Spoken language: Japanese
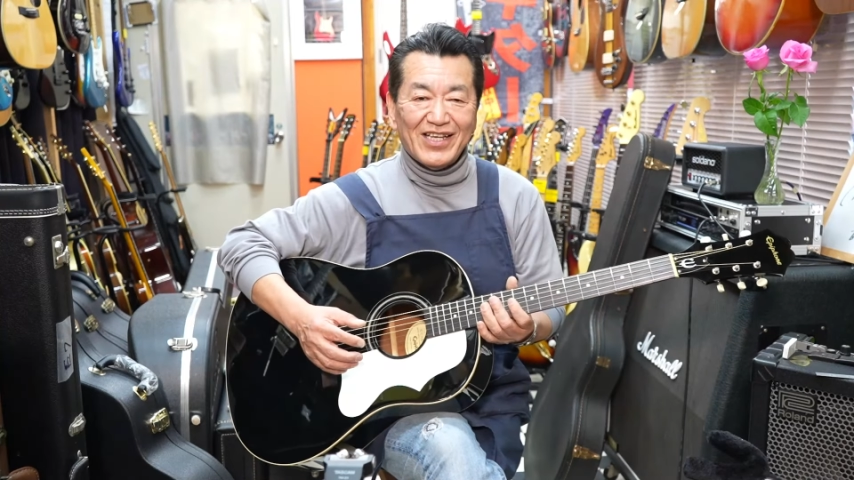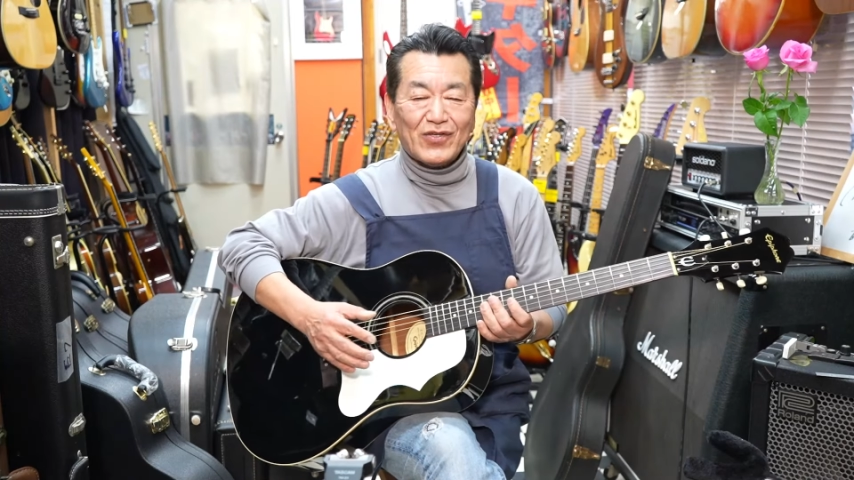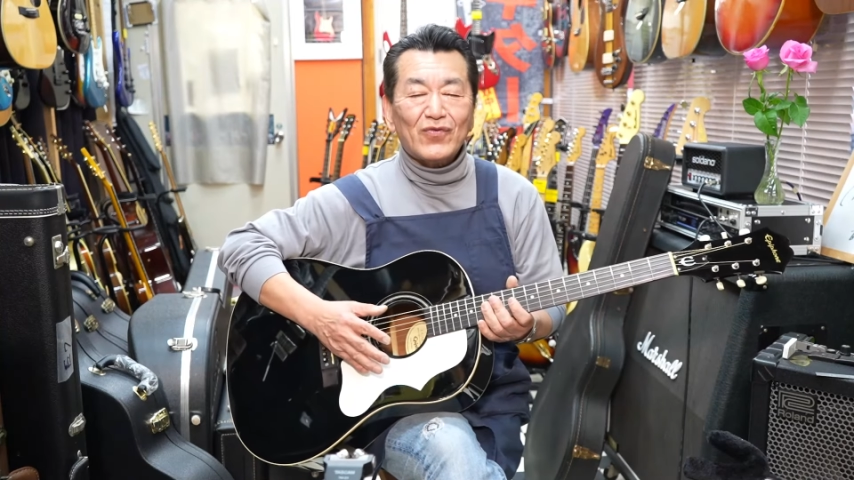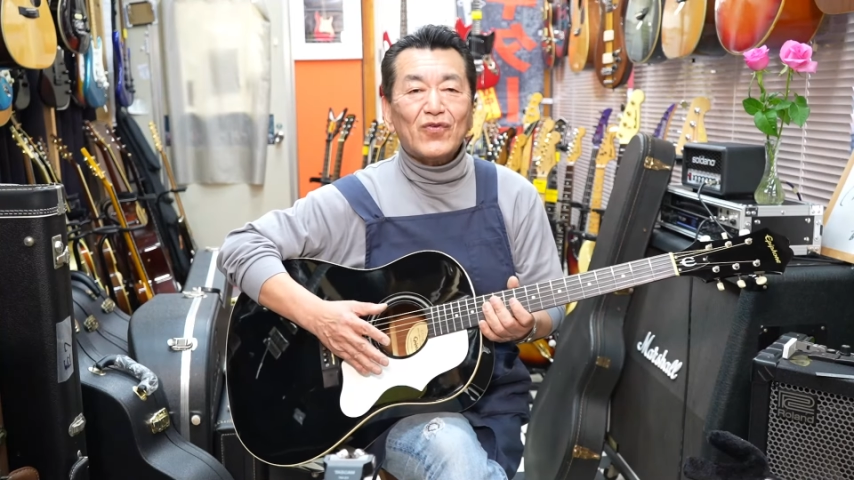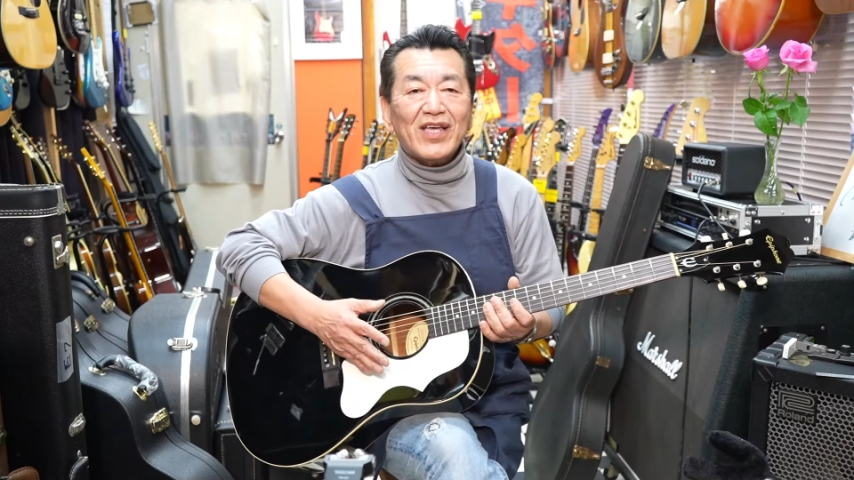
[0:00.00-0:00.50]

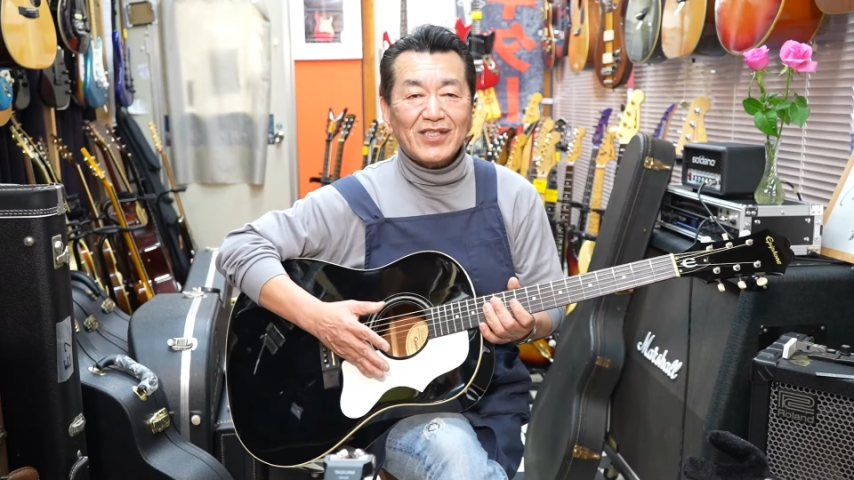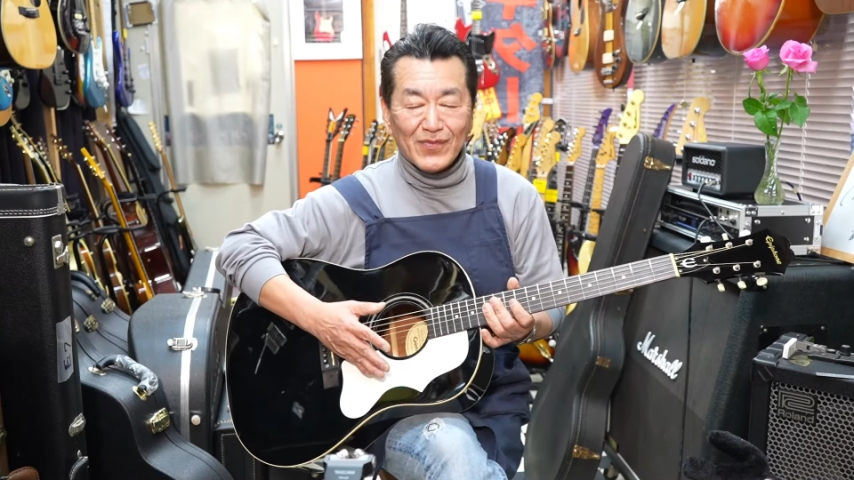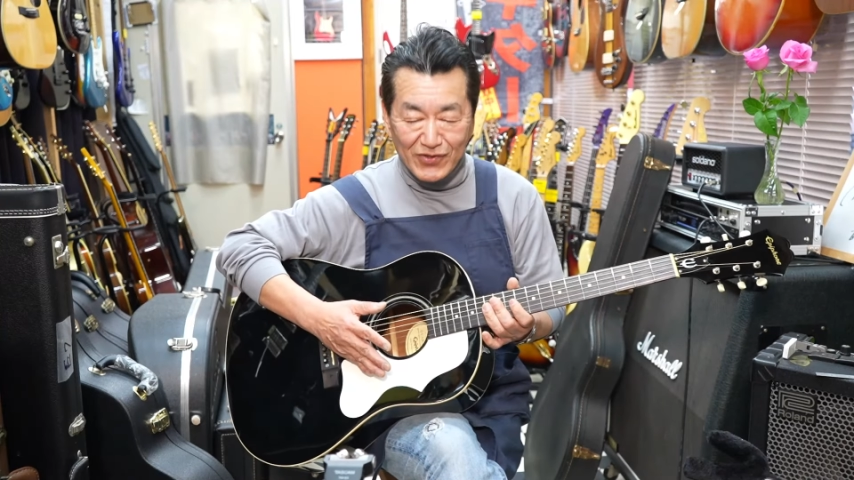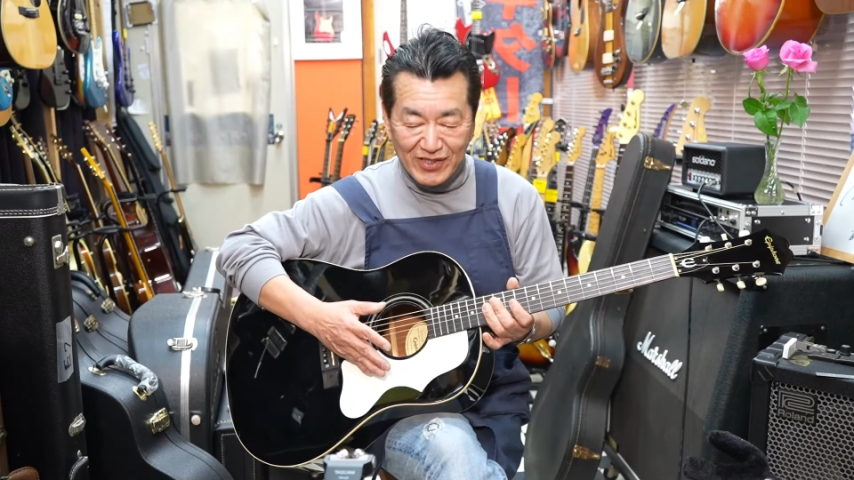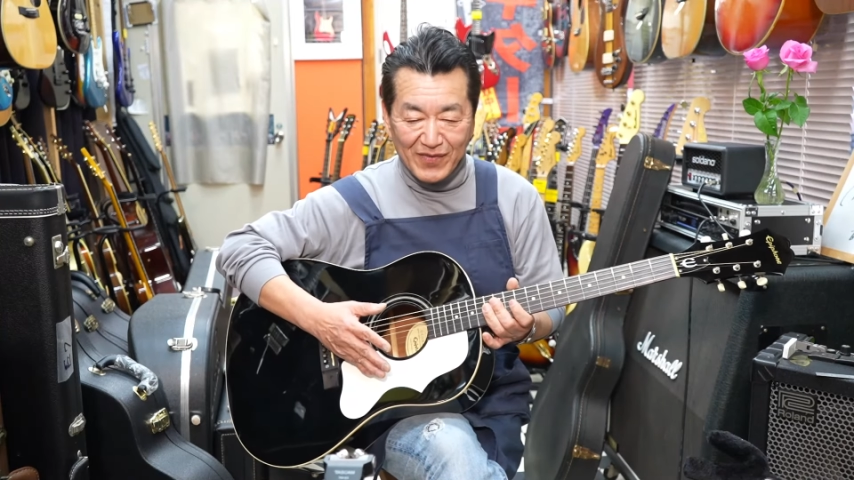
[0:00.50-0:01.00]
ソフトケース
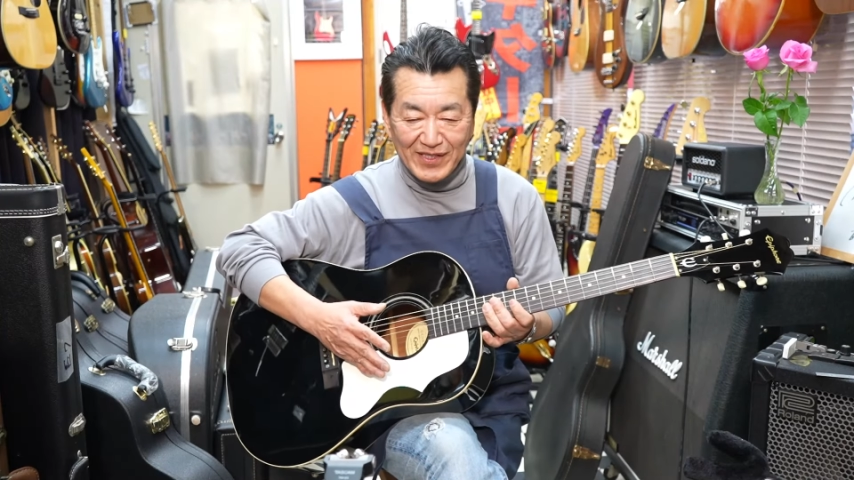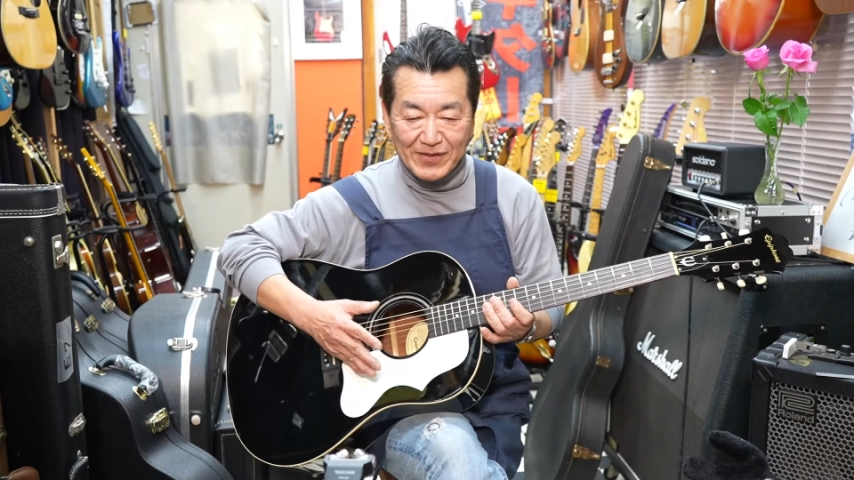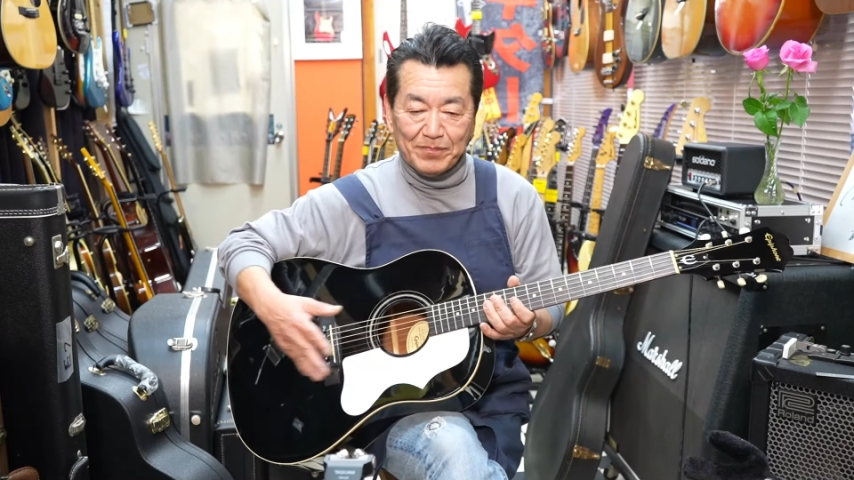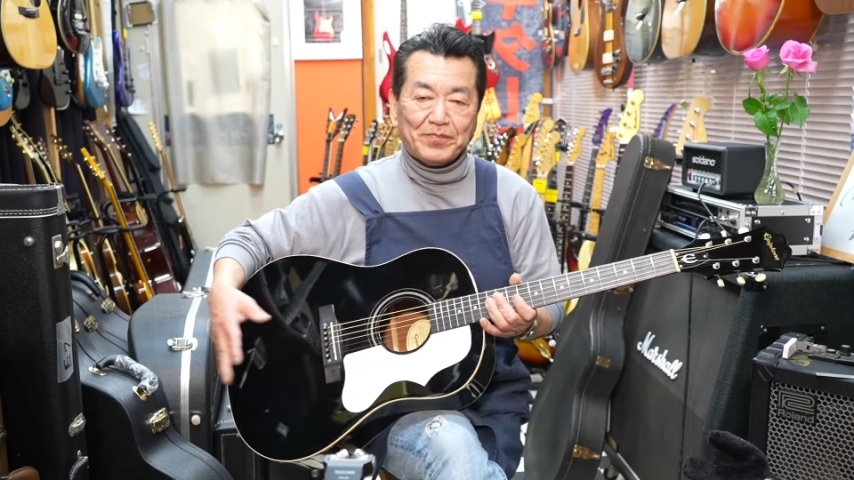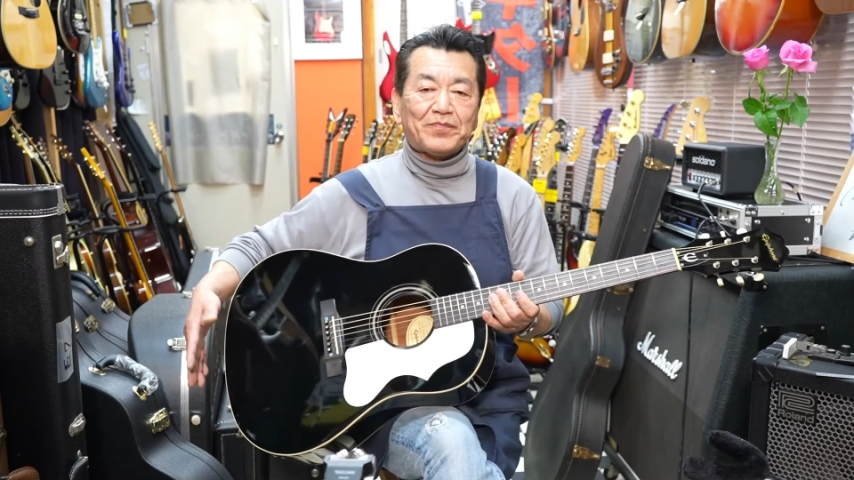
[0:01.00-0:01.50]
もついてます